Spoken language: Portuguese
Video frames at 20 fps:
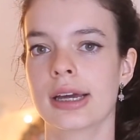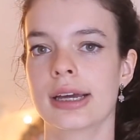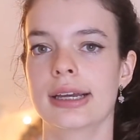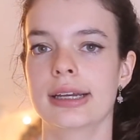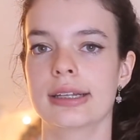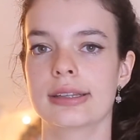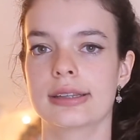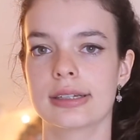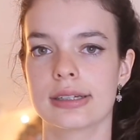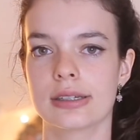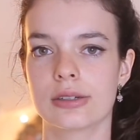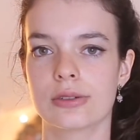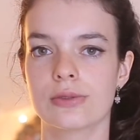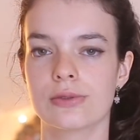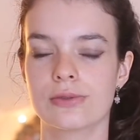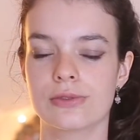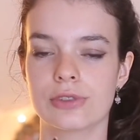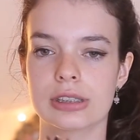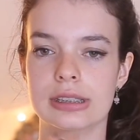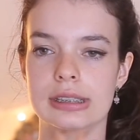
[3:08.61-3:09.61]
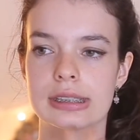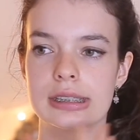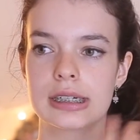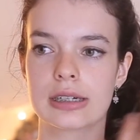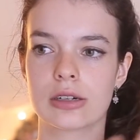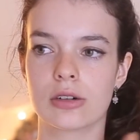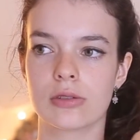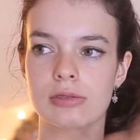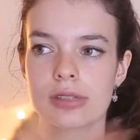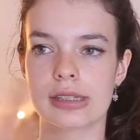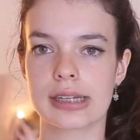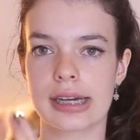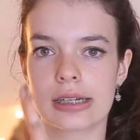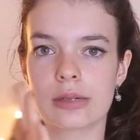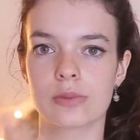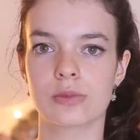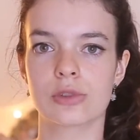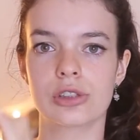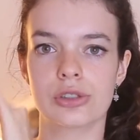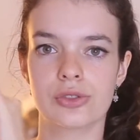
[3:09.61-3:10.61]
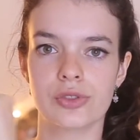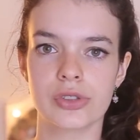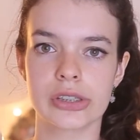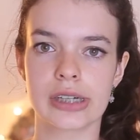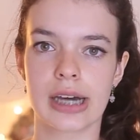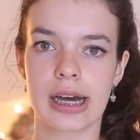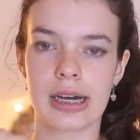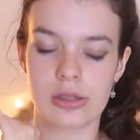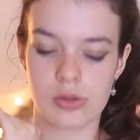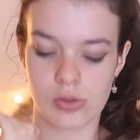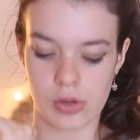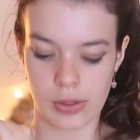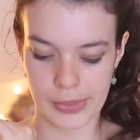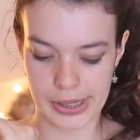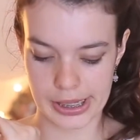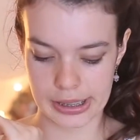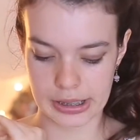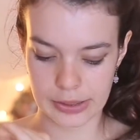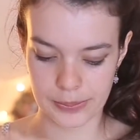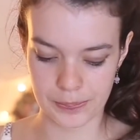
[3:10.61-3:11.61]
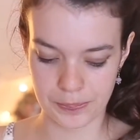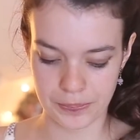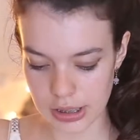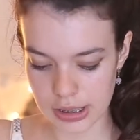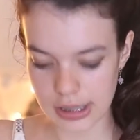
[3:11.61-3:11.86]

Então você consegue modificar a sua meta.